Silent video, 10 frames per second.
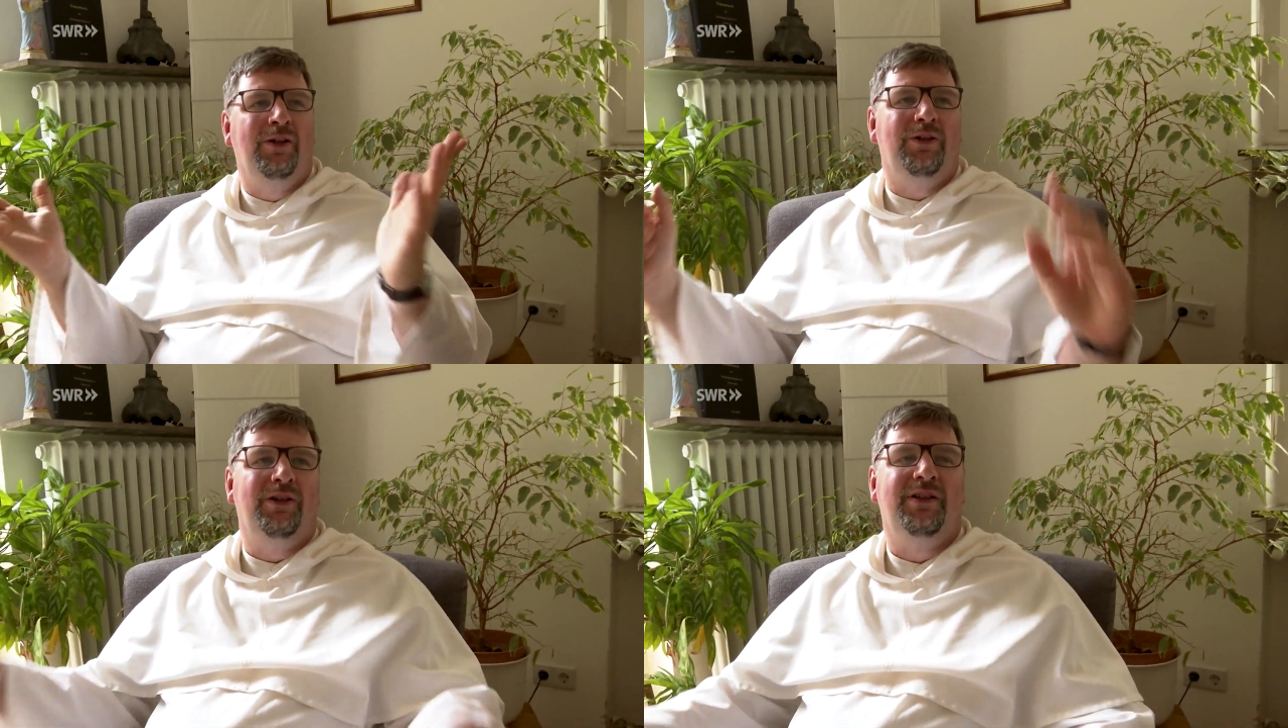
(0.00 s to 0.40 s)

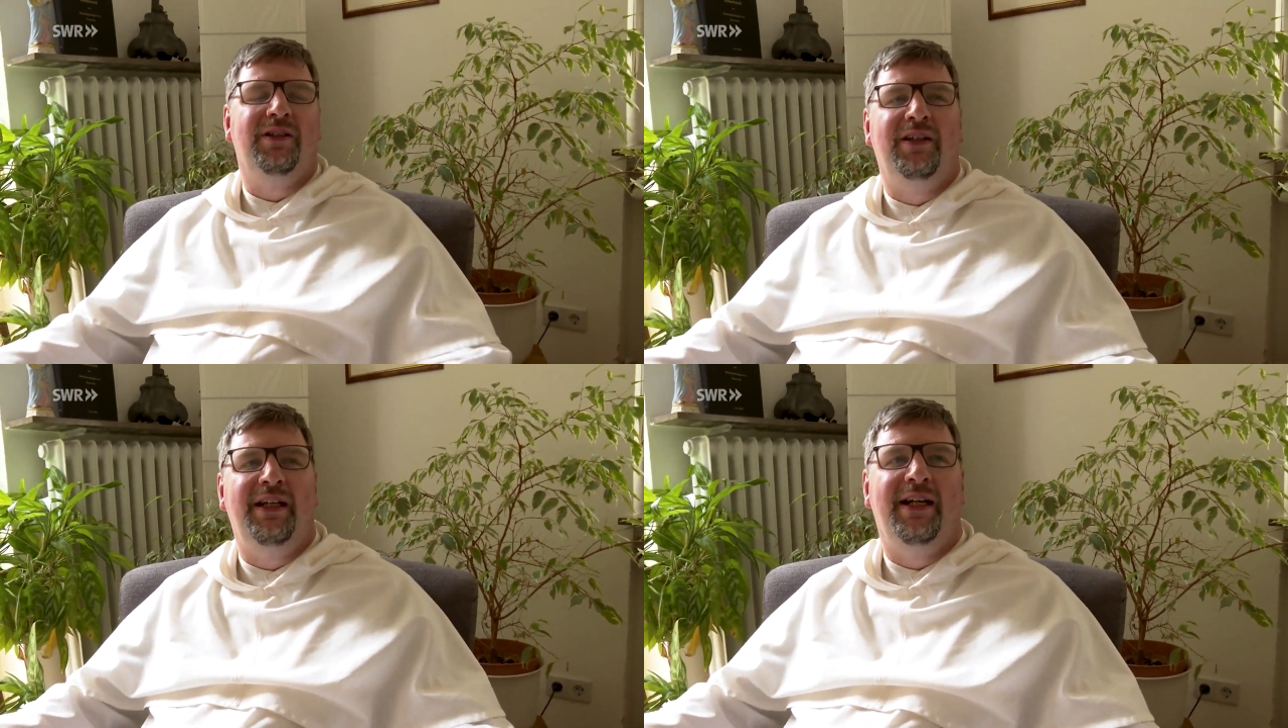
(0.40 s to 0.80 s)
Und
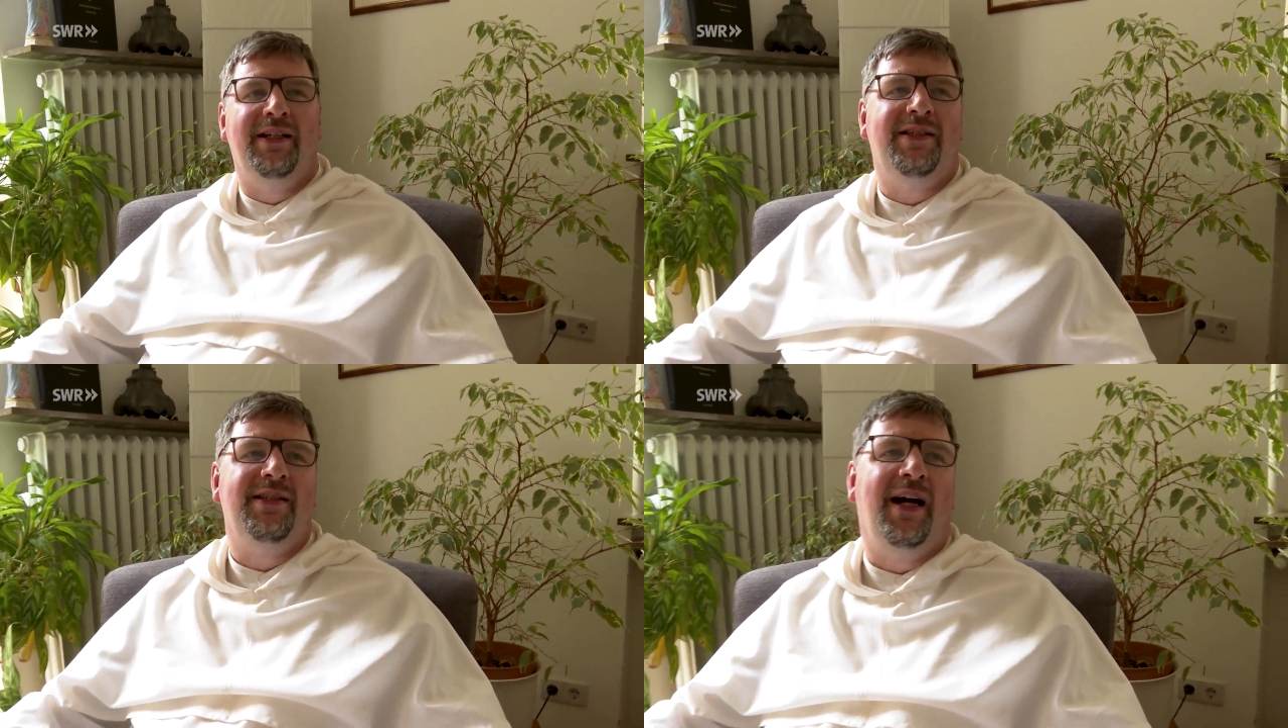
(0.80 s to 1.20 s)
äh, er
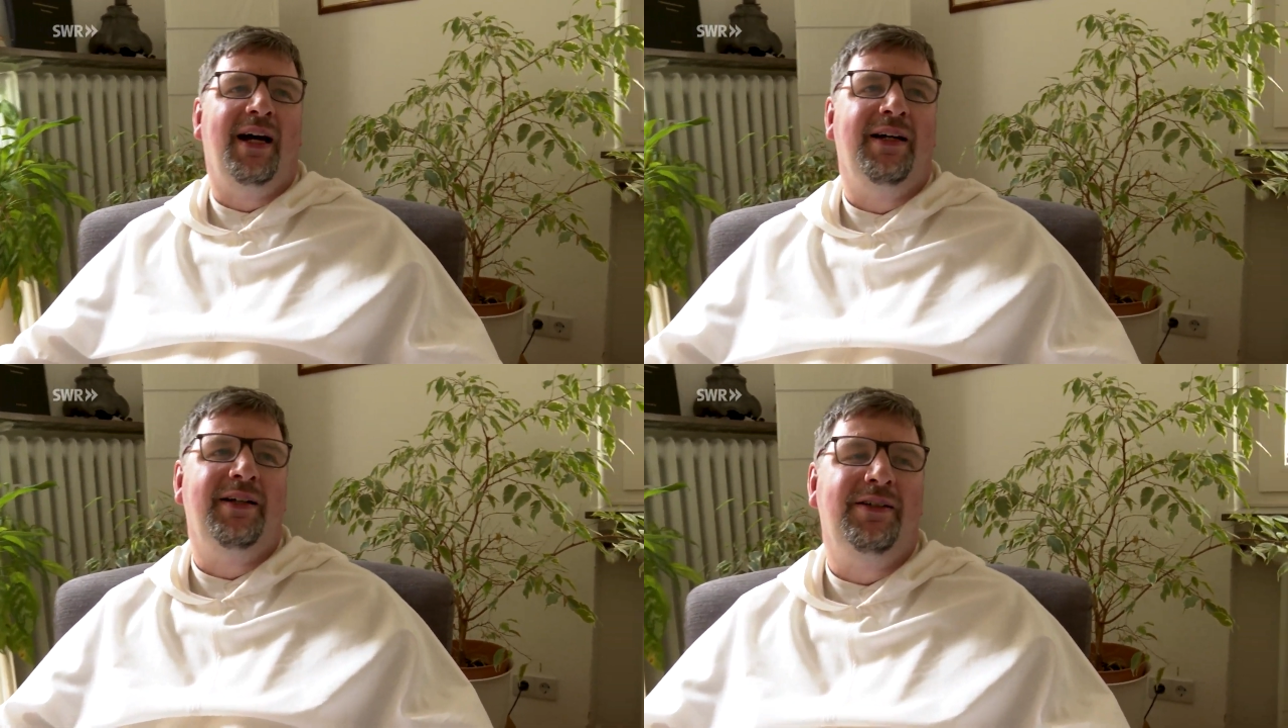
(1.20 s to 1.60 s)
ist
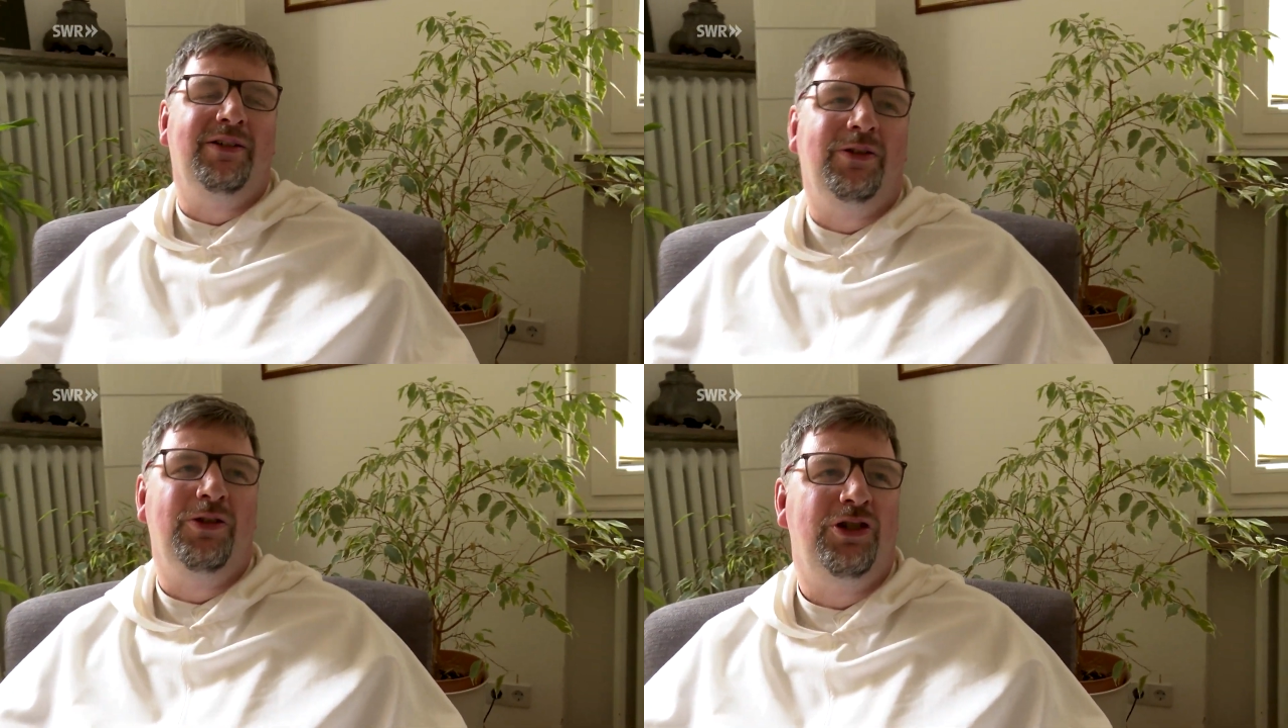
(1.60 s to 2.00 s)
da
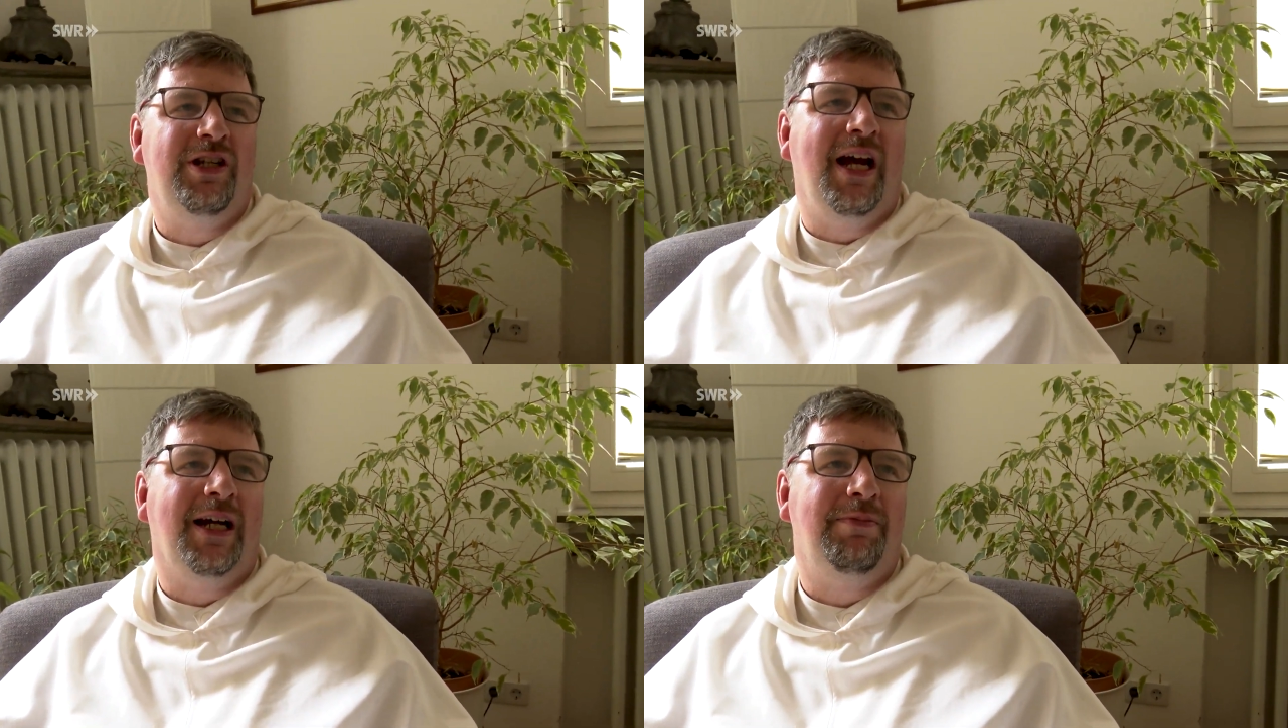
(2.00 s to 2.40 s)
und
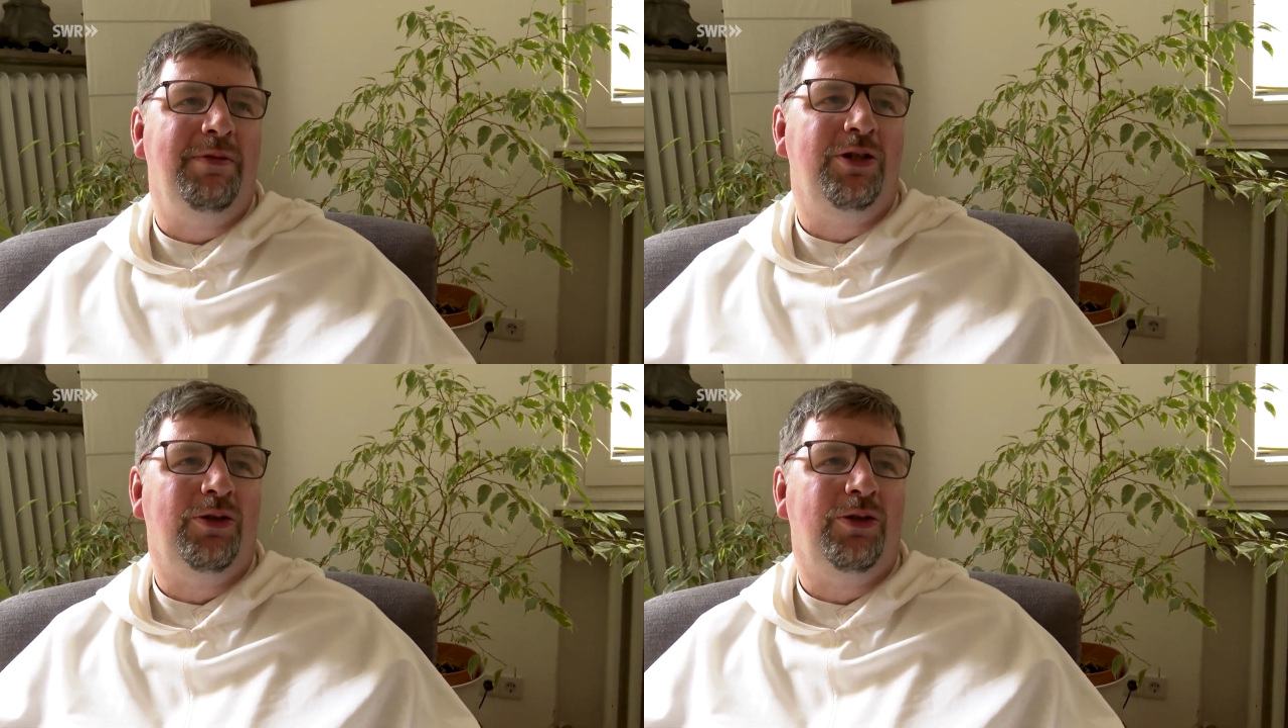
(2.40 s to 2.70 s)
stärkt mich,